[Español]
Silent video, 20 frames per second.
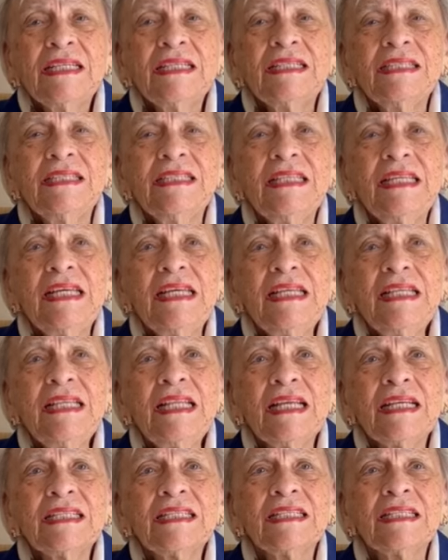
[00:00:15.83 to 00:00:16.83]

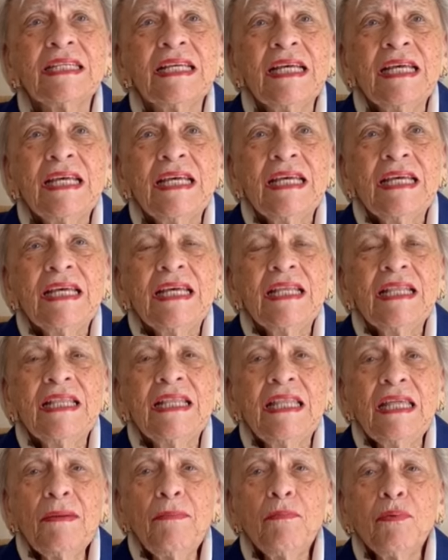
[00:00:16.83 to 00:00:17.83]
llenas
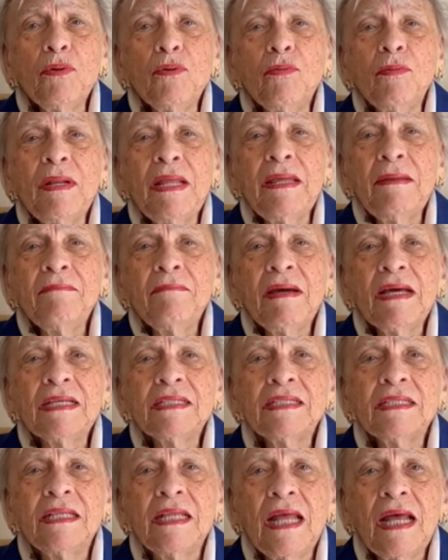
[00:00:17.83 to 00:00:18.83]
de
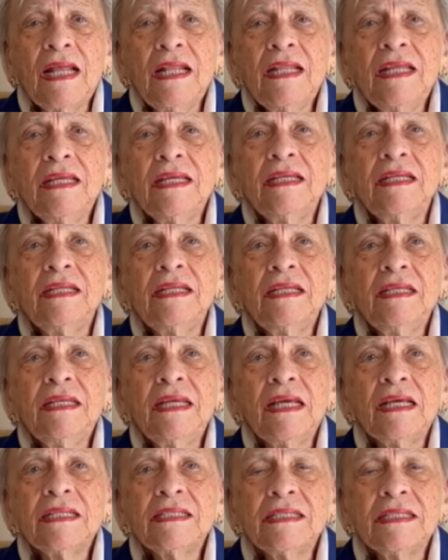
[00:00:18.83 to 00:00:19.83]
problemas, de
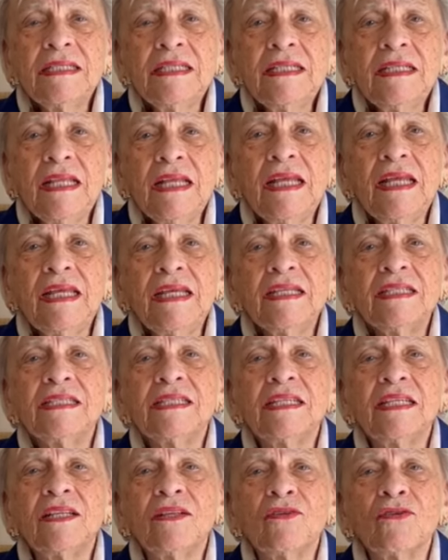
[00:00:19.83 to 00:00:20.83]
alegrías y de
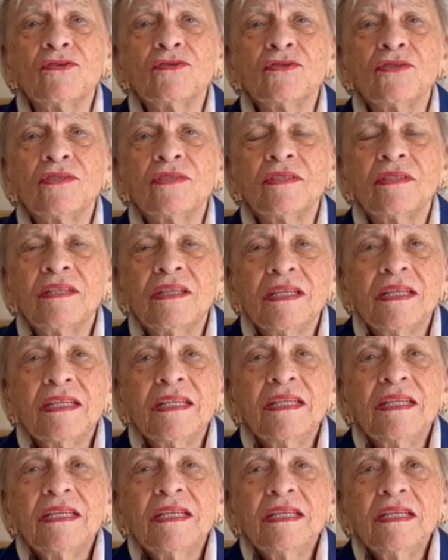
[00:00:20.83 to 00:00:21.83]
éxitos.
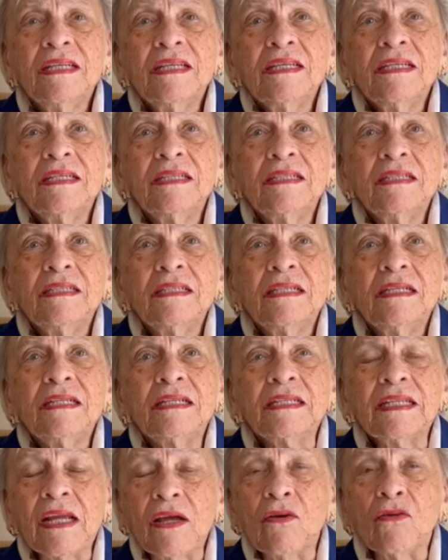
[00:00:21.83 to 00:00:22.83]

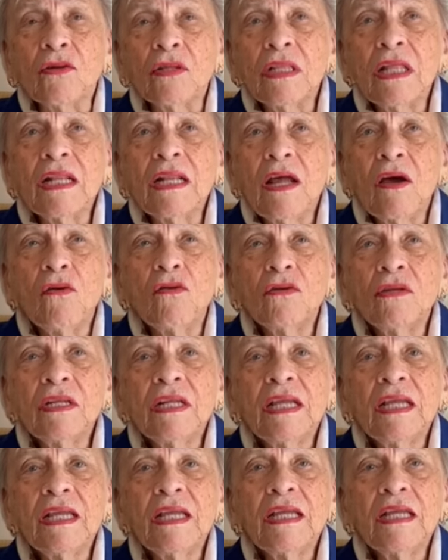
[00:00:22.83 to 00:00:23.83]
Recordar a
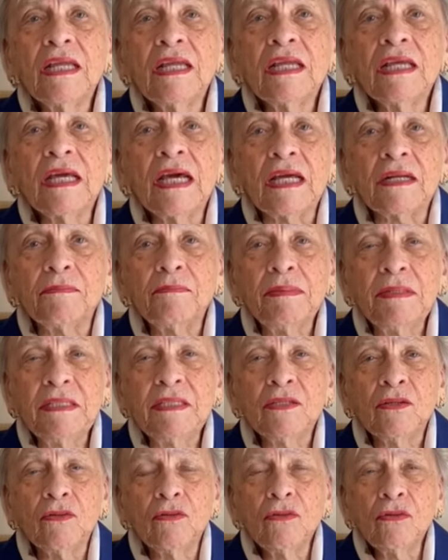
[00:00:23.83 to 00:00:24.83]
Jorge
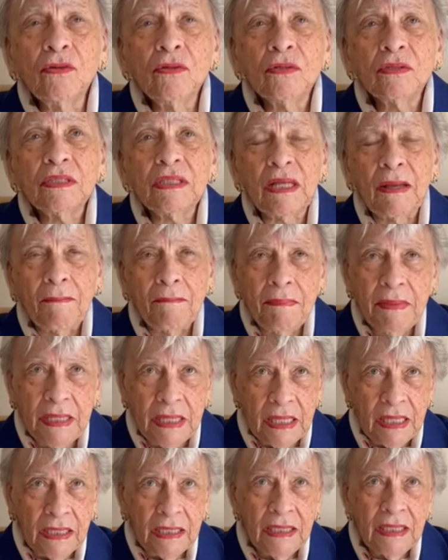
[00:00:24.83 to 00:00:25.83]
Carpizo
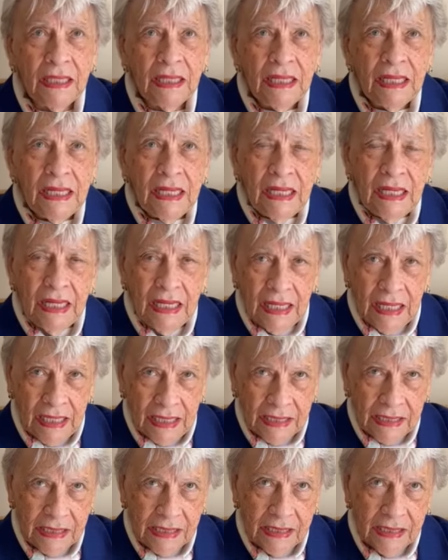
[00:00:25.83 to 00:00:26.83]
también
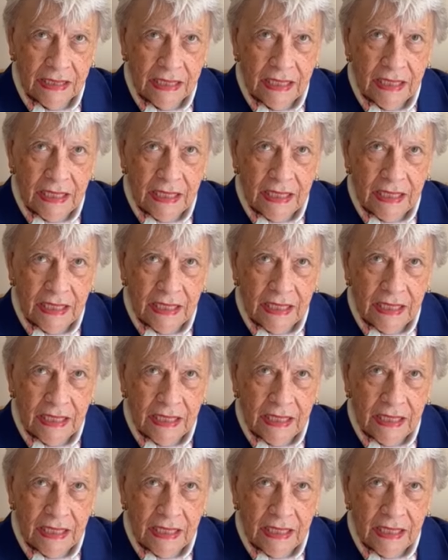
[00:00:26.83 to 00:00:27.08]
es